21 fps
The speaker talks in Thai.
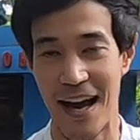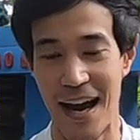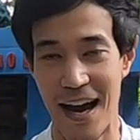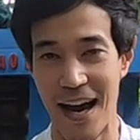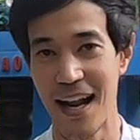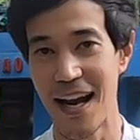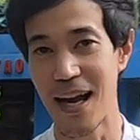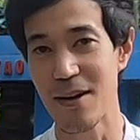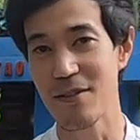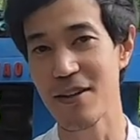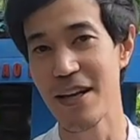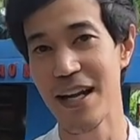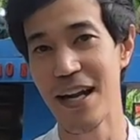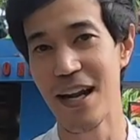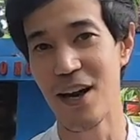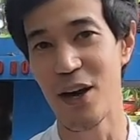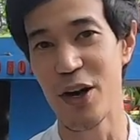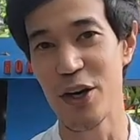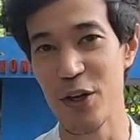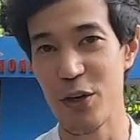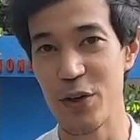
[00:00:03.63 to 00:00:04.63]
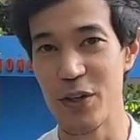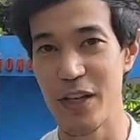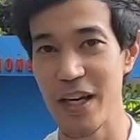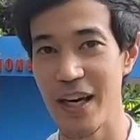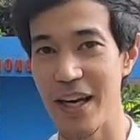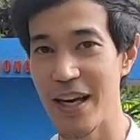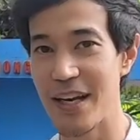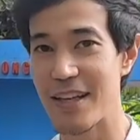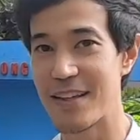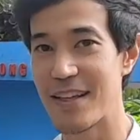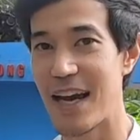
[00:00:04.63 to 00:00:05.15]
เอาละครับตอนนี้เราก็อยู่
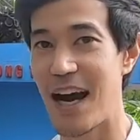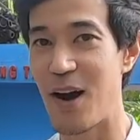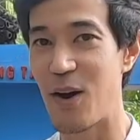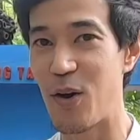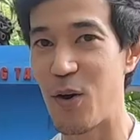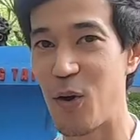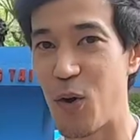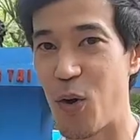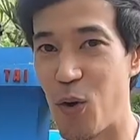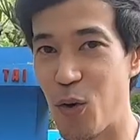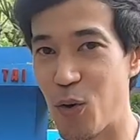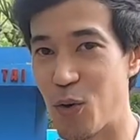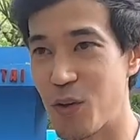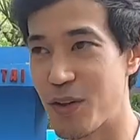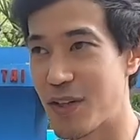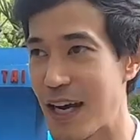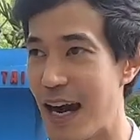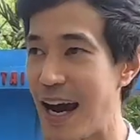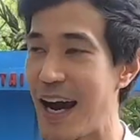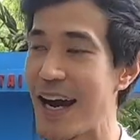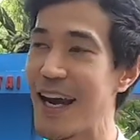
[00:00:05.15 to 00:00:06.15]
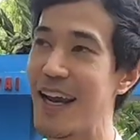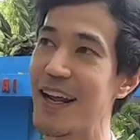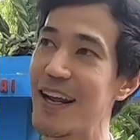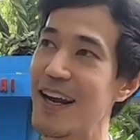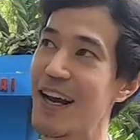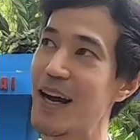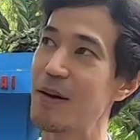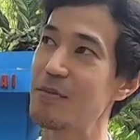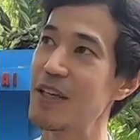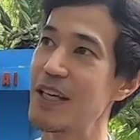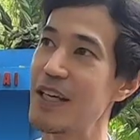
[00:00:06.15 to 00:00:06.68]
ที่เถ่าฮงไทย
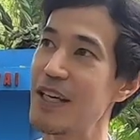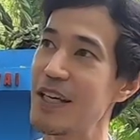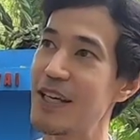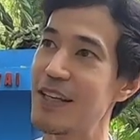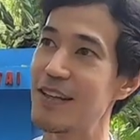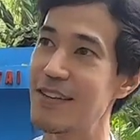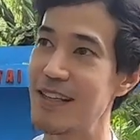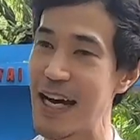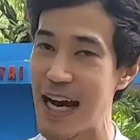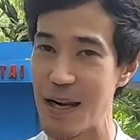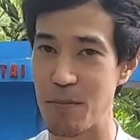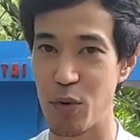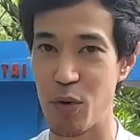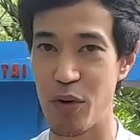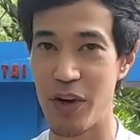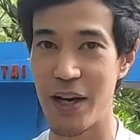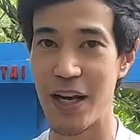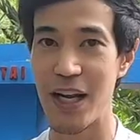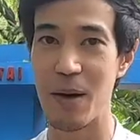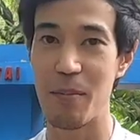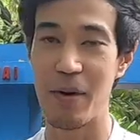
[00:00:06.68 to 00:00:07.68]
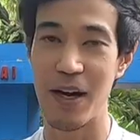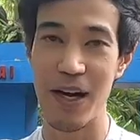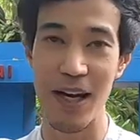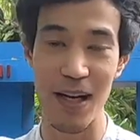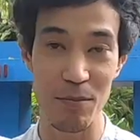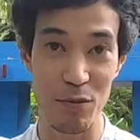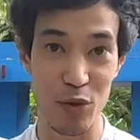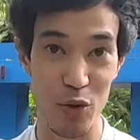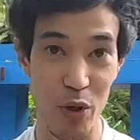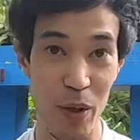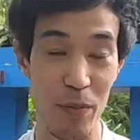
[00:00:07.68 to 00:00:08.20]
นะครับที่ราชบุรีเรามาเริ่
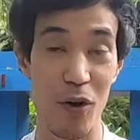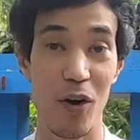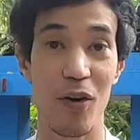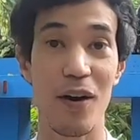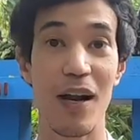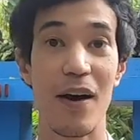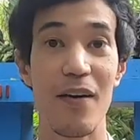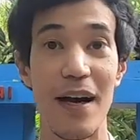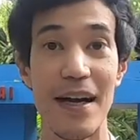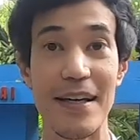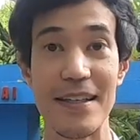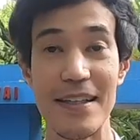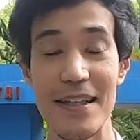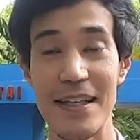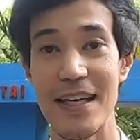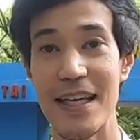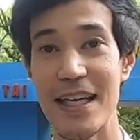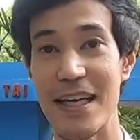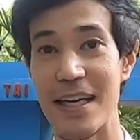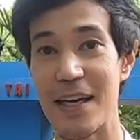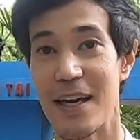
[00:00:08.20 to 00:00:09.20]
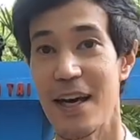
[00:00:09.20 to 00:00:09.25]
มทริปของเรากันที่นี่